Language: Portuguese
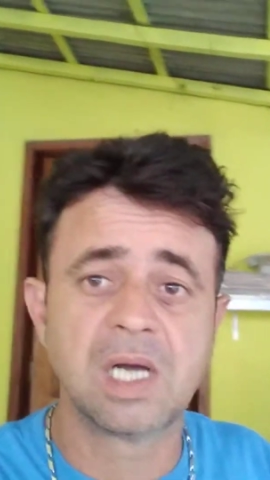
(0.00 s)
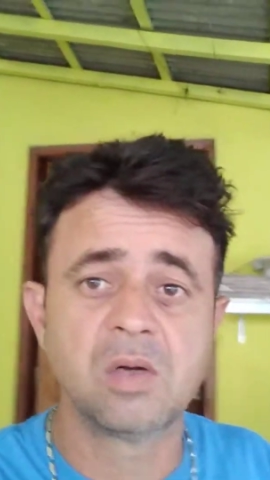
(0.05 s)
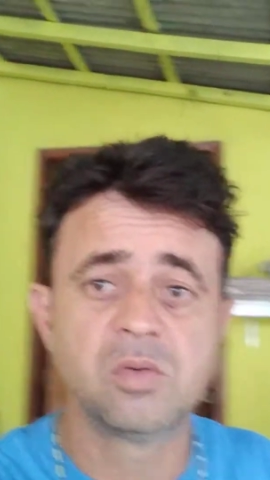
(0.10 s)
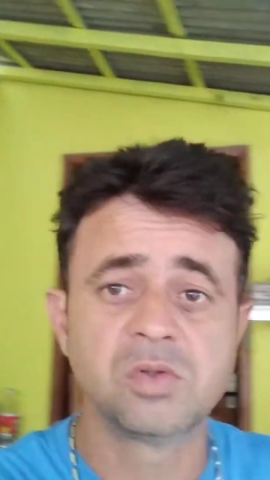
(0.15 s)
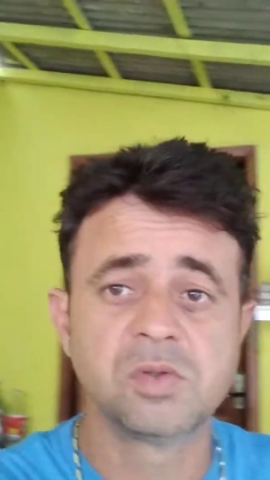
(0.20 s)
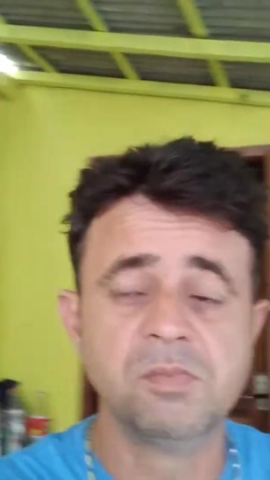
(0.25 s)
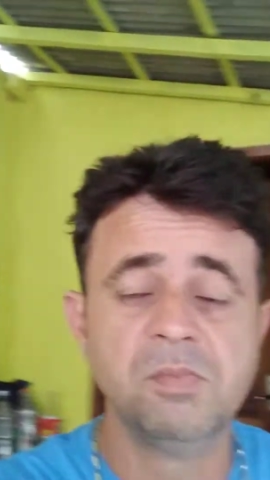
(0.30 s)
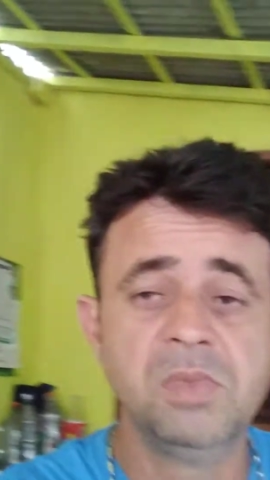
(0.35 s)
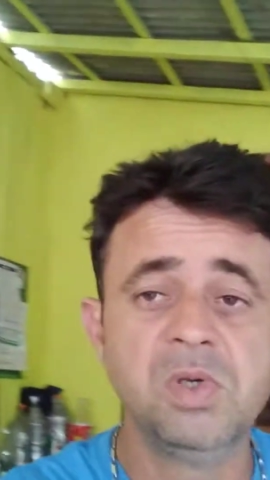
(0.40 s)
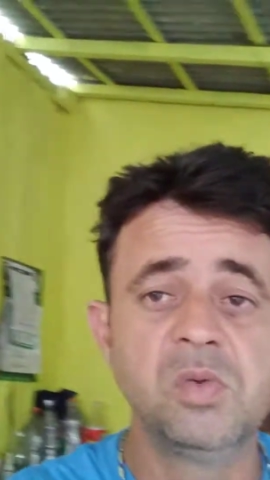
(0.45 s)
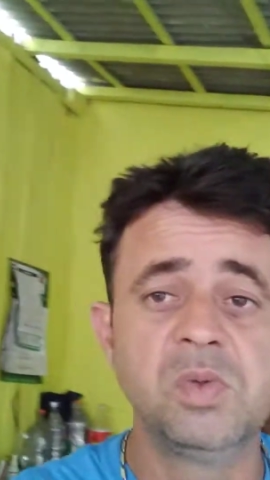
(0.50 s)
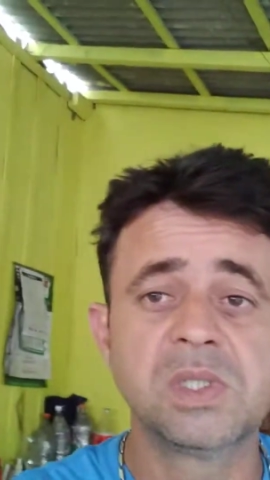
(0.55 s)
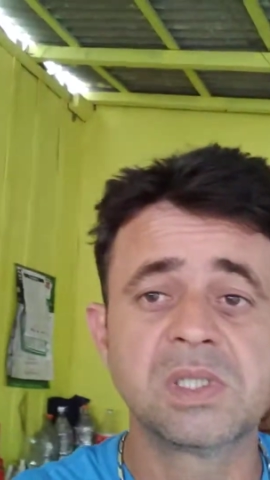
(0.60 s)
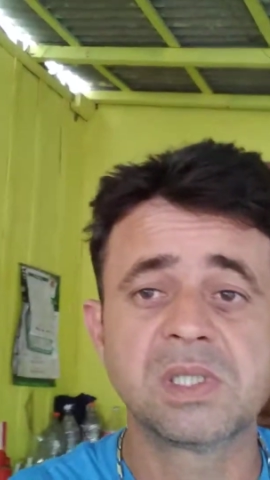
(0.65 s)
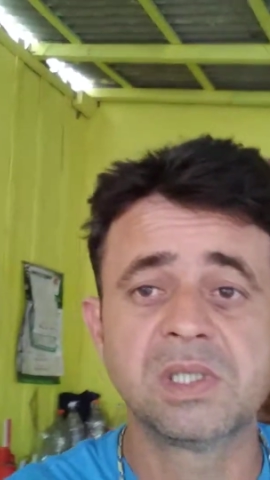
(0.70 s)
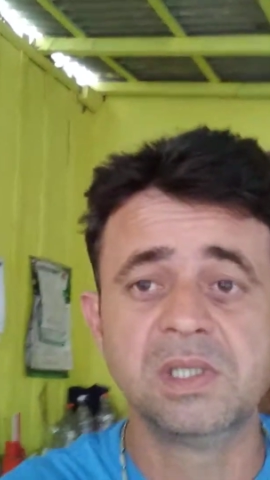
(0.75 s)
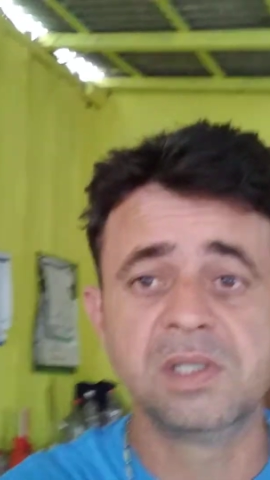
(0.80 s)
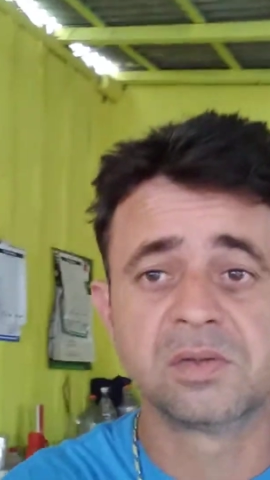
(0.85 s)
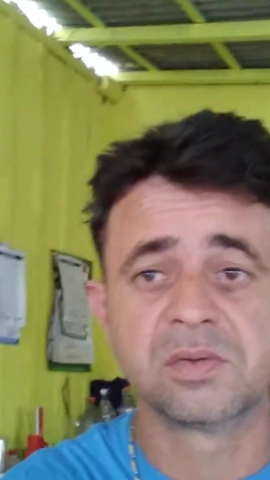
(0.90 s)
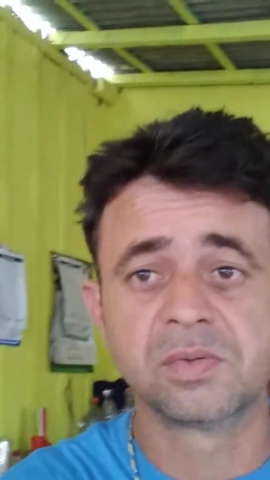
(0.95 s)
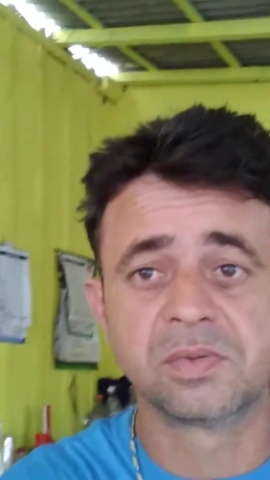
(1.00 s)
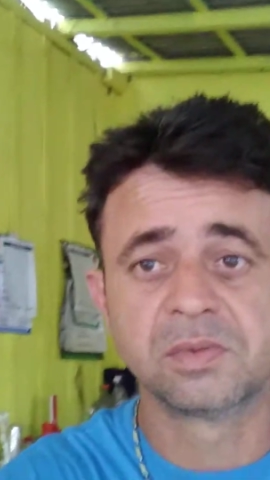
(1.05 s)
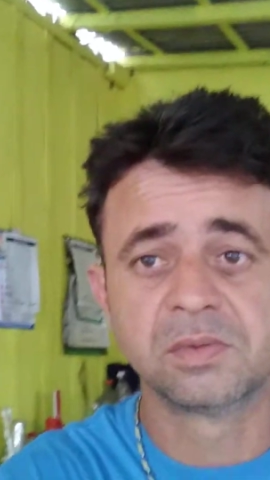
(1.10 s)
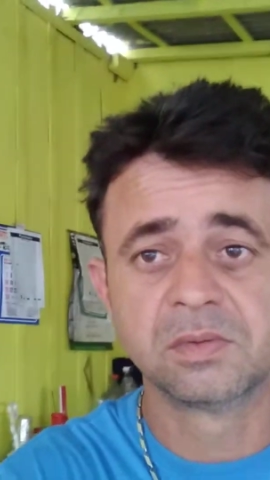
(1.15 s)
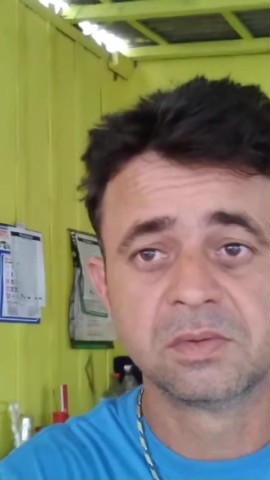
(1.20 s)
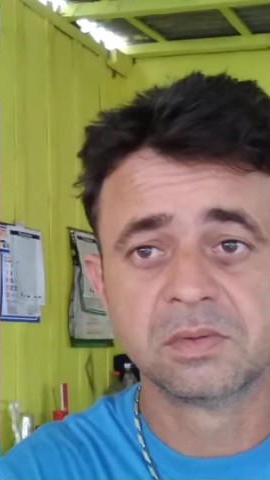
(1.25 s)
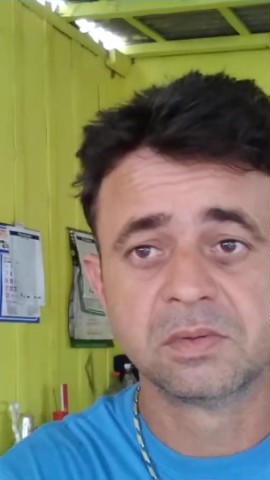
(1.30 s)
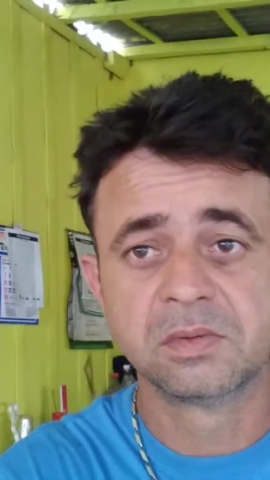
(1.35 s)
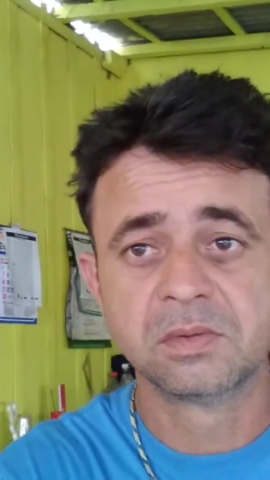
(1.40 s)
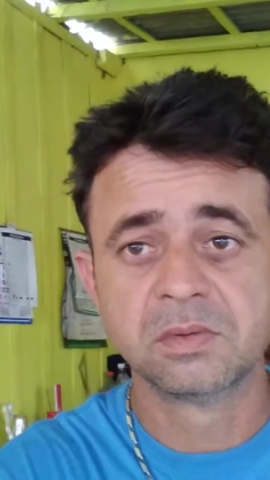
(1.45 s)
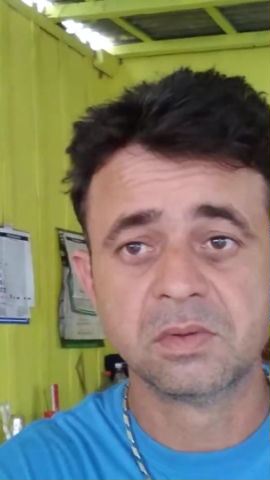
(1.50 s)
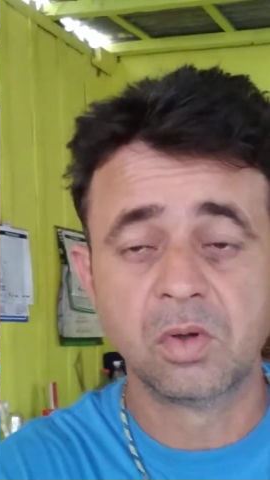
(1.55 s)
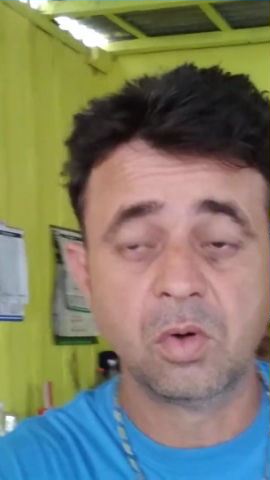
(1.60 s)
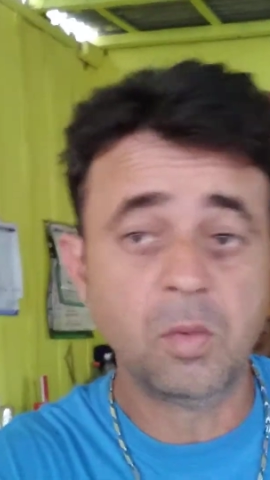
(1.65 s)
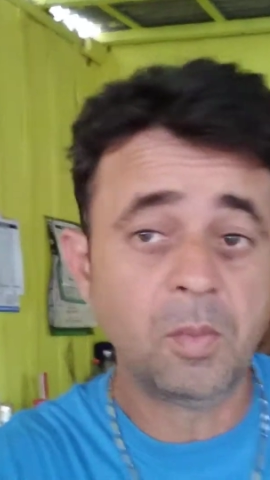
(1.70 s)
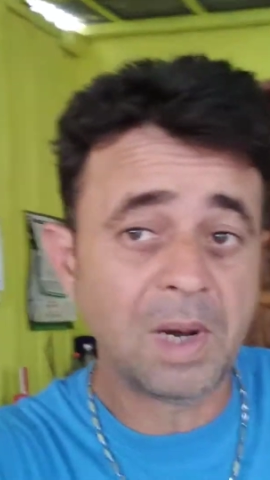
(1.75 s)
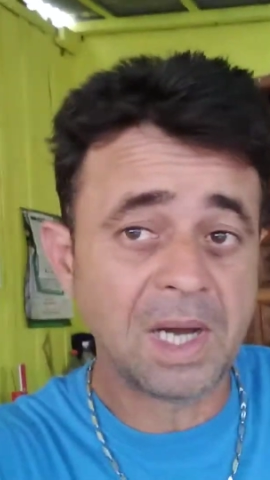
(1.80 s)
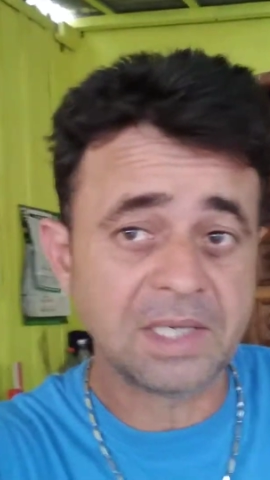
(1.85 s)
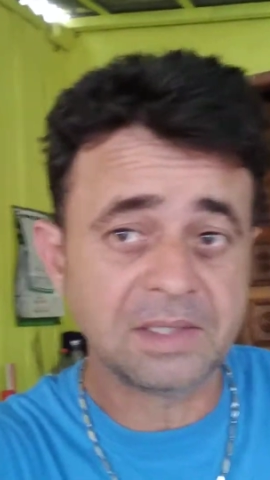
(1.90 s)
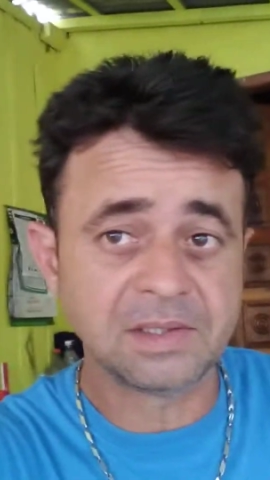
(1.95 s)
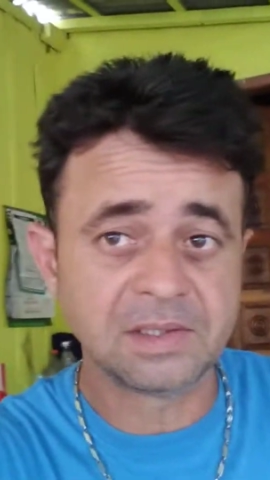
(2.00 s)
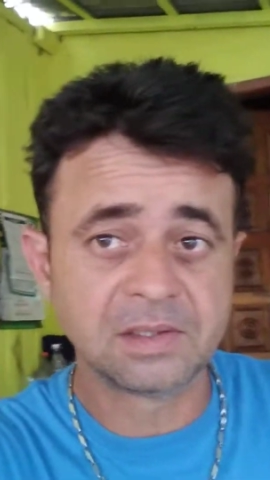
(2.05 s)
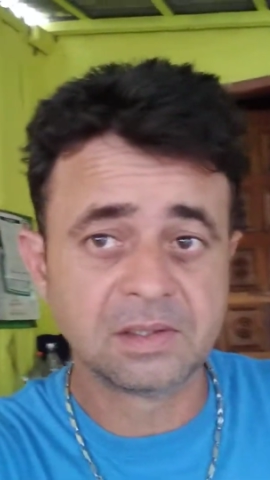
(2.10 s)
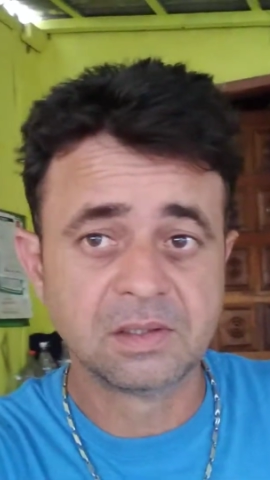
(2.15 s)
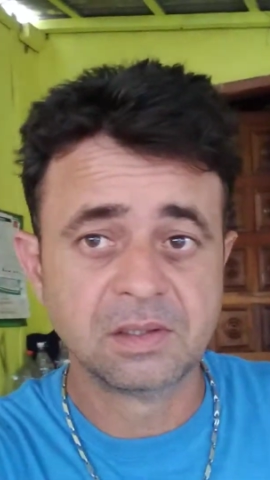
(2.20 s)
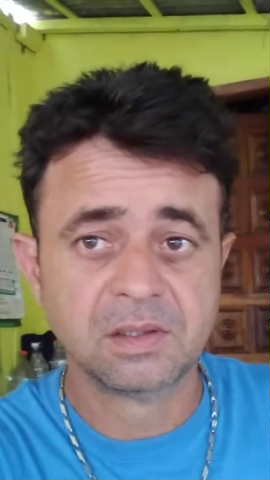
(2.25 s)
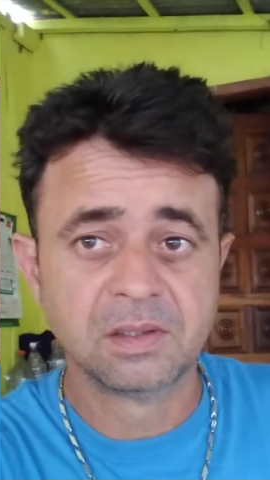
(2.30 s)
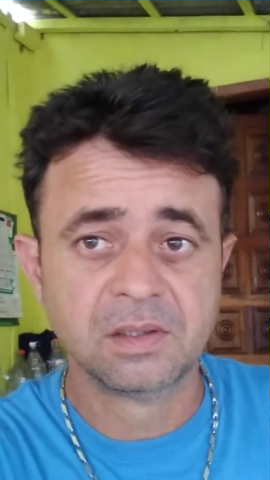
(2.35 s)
os mil inscritos ou mais.